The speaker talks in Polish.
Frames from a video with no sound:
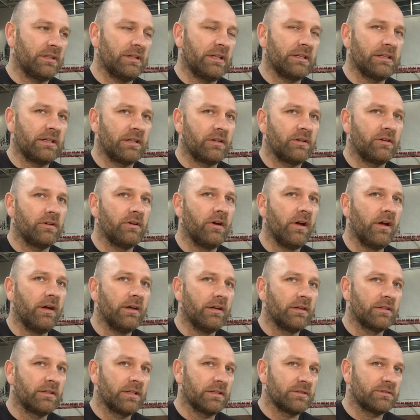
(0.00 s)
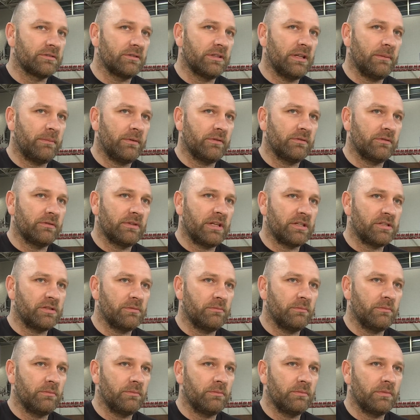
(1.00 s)
Dlatego jest to na pewno
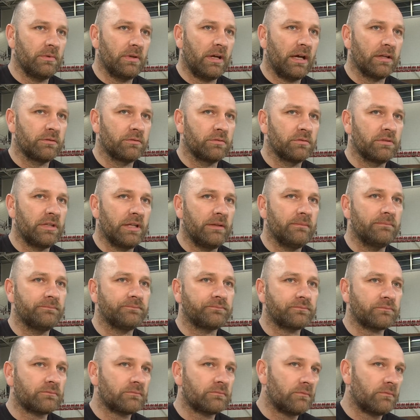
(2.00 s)
naszym atutem.